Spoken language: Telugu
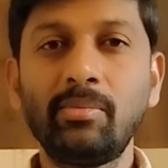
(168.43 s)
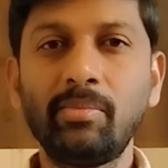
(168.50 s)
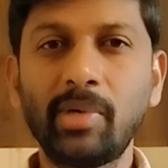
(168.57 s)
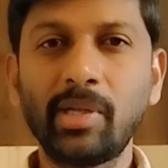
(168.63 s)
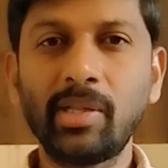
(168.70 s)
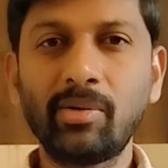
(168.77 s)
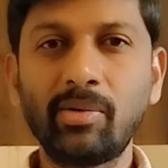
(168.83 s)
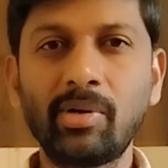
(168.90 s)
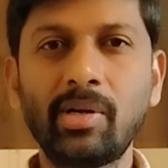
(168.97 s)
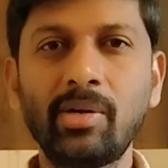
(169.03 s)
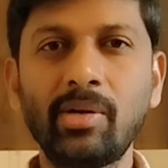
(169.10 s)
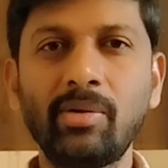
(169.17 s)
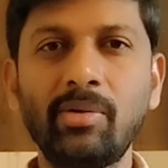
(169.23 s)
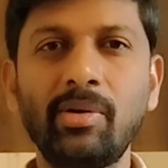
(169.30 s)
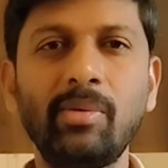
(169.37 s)
పది
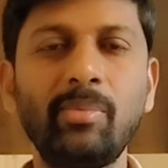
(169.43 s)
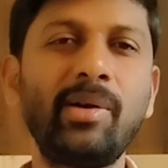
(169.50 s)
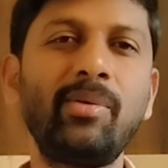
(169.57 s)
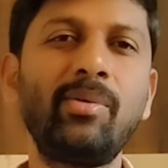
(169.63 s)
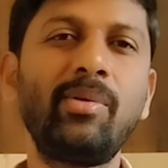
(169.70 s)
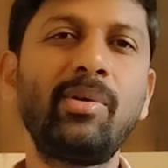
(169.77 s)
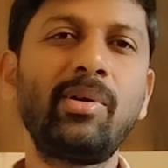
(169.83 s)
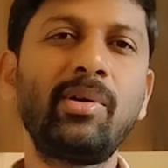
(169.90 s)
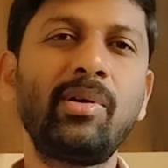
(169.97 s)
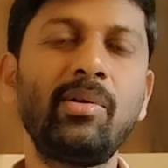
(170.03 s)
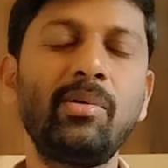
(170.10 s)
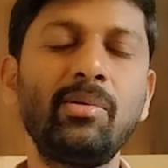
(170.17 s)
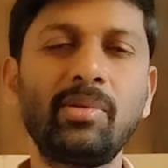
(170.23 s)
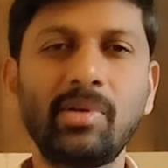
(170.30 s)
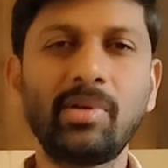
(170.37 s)
కొట్టేవాడిని పన్నెండు
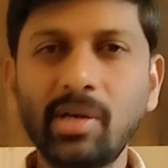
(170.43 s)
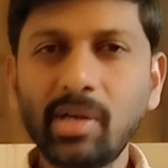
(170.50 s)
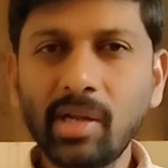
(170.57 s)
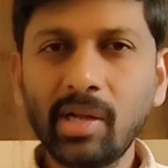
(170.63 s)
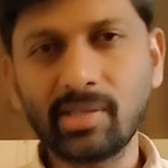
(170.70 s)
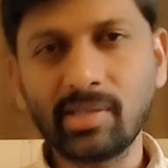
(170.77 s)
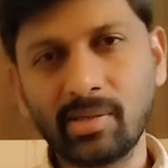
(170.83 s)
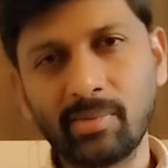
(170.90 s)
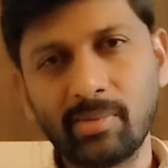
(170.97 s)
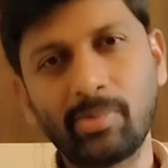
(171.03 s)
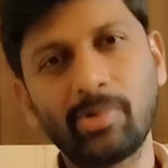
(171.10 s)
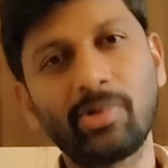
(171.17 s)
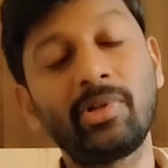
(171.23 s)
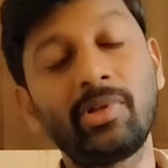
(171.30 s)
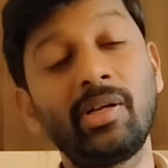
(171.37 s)
కొట్టగలుగుతున్నానని
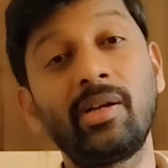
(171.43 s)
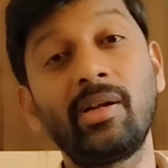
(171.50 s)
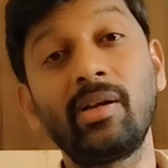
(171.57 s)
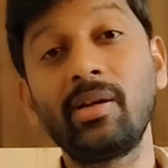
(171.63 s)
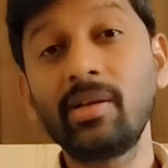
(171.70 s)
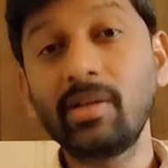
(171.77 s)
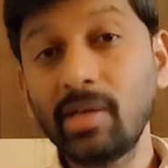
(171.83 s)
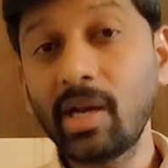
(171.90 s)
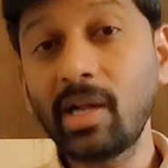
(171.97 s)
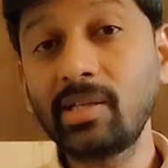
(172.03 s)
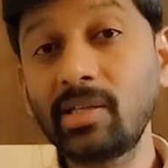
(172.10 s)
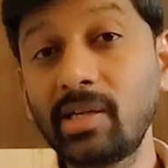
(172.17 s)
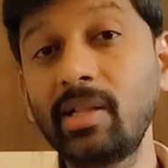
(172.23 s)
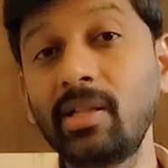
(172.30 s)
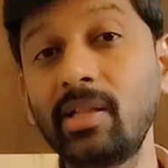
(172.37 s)
ఆశ్చర్యపోతారు అతని ఎలా
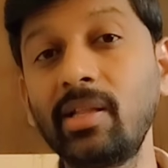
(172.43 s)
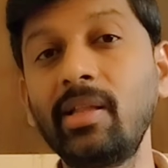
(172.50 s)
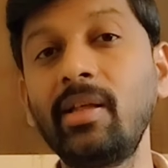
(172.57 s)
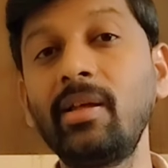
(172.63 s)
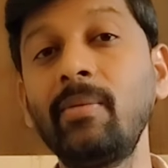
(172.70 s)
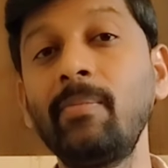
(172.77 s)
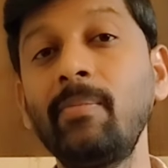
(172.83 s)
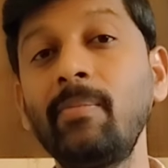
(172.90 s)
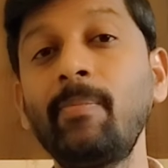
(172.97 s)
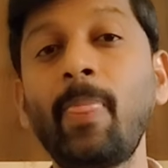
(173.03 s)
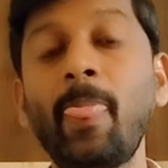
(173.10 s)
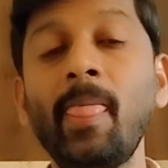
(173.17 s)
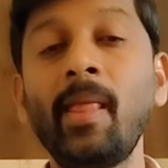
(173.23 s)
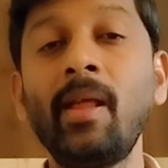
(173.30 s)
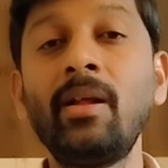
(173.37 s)
జరిగింది ఇది
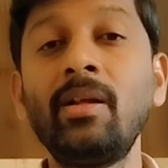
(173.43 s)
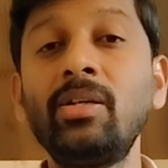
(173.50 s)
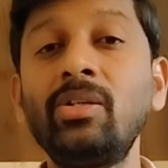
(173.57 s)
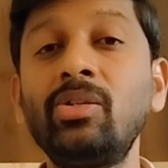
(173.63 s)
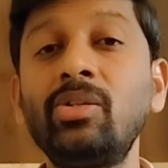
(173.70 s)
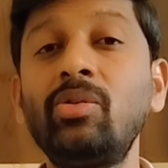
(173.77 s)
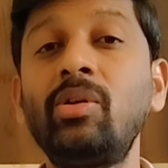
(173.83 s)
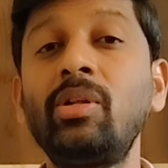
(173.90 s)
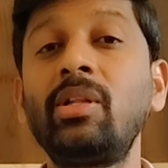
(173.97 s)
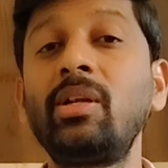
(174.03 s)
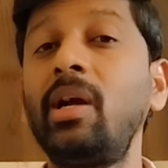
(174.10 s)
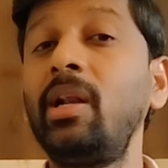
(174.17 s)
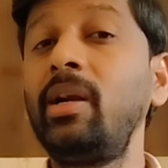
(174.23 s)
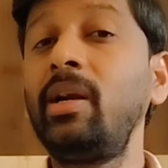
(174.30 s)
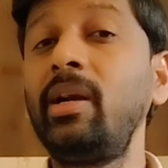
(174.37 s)
సో అతనికి
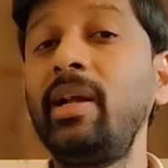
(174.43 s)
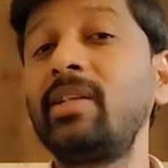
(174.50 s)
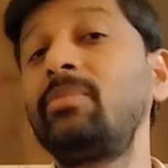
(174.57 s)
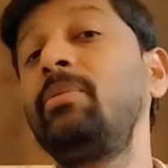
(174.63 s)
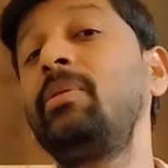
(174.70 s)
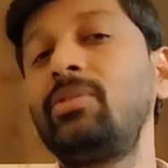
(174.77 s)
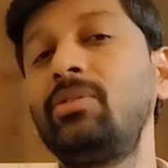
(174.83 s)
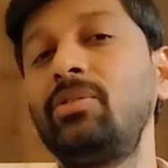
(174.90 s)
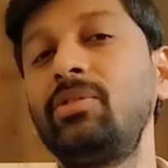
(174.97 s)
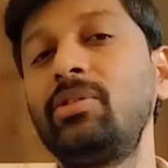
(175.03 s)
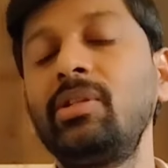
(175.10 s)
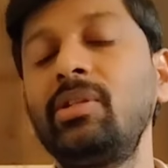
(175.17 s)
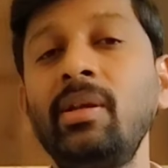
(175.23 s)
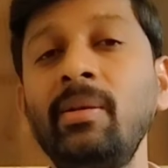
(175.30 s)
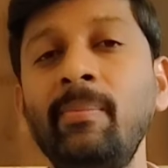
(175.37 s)
ఆల్రెడీ ఎక్స్పీరియన్స్
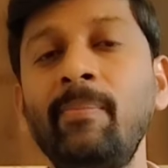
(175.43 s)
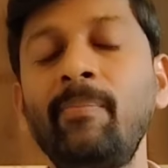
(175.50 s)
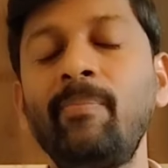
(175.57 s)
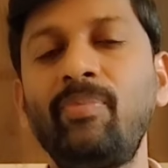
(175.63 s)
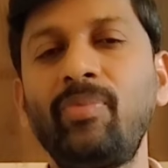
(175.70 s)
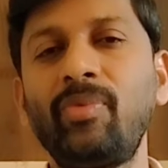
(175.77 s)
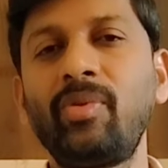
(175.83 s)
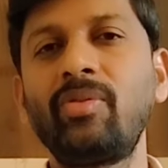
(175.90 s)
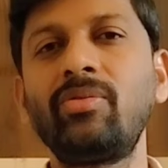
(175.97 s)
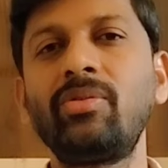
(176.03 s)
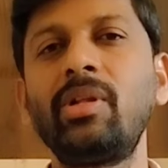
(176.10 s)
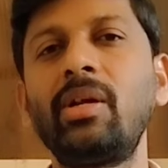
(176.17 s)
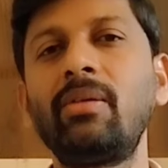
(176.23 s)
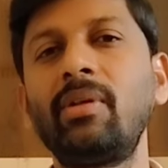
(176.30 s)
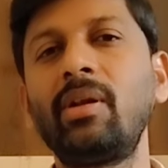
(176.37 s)
వచ్చింది సో
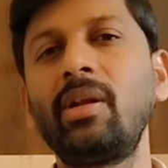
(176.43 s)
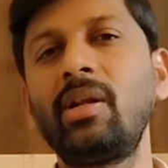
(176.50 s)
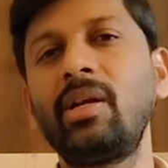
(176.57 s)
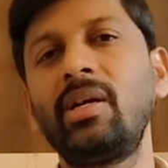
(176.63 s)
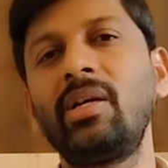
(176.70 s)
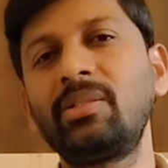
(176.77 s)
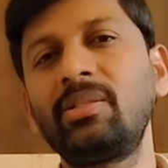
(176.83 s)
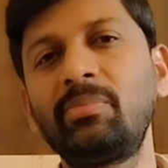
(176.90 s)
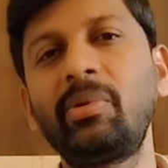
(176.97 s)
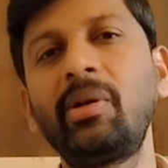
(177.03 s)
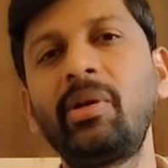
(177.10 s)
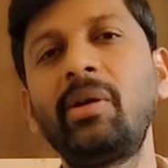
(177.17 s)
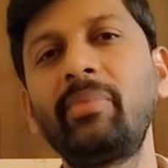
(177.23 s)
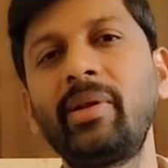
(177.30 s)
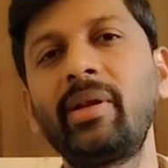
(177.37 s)
దానివల్ల స్పీడ్
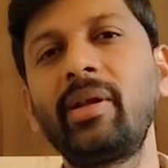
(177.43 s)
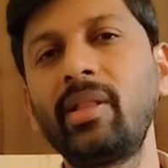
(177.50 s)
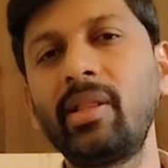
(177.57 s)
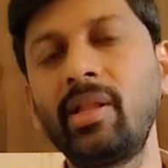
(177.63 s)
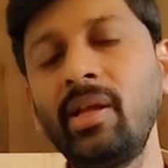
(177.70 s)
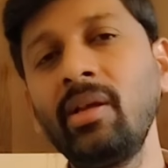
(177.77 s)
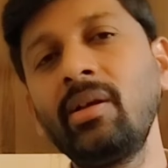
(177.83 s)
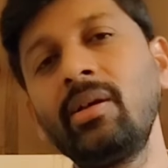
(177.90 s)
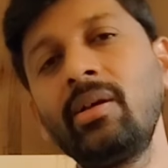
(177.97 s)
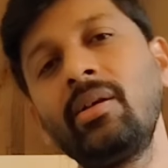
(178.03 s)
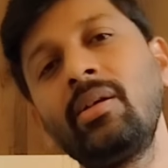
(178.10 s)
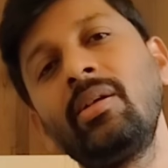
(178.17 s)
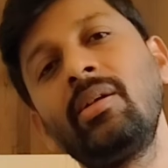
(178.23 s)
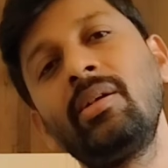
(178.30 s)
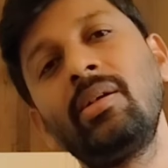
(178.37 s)
పెరిగింది
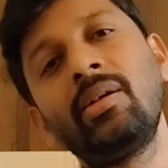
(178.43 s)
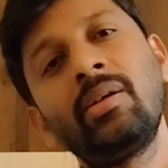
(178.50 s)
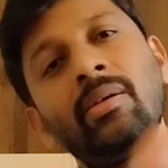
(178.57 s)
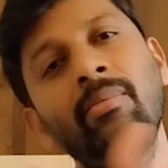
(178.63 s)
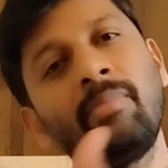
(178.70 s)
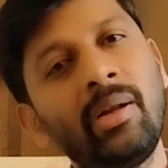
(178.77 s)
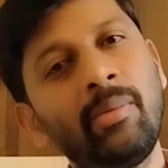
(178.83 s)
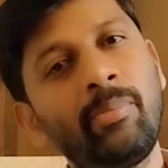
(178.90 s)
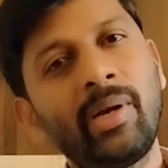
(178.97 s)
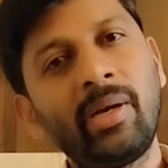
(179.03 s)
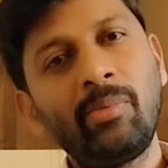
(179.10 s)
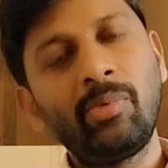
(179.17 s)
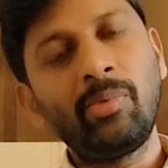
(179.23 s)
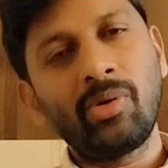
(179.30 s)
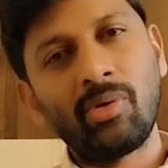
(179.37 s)
మళ్ళీ
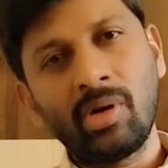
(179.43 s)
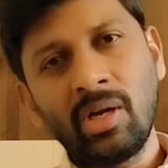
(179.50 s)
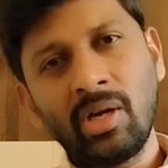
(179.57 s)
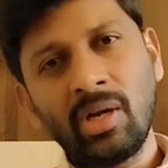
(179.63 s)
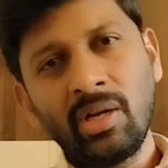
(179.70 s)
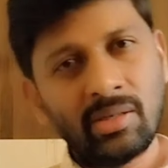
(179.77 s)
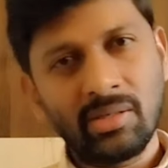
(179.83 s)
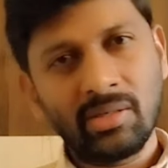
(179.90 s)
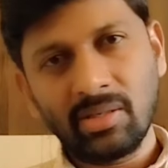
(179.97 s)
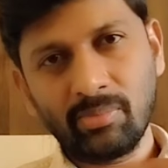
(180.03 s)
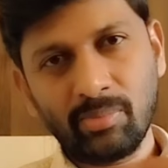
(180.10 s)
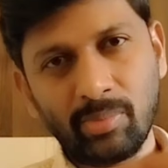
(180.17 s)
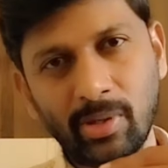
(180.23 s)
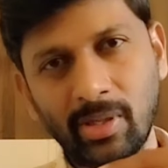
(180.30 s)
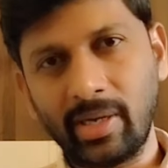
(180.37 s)
పనిముట్టు కూడా
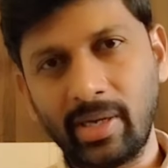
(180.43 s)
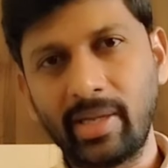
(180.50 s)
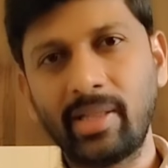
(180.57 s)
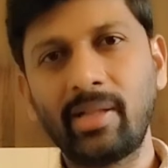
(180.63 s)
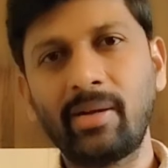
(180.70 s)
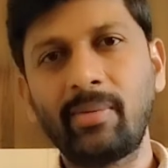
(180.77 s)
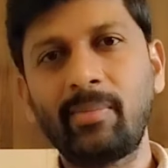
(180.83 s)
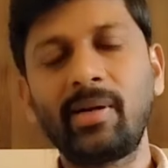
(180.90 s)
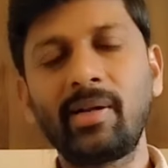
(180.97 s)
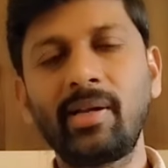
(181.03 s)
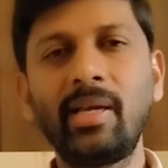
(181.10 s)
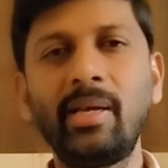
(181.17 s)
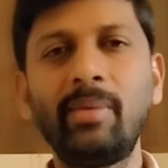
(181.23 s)
పదనైందనమాట ఈ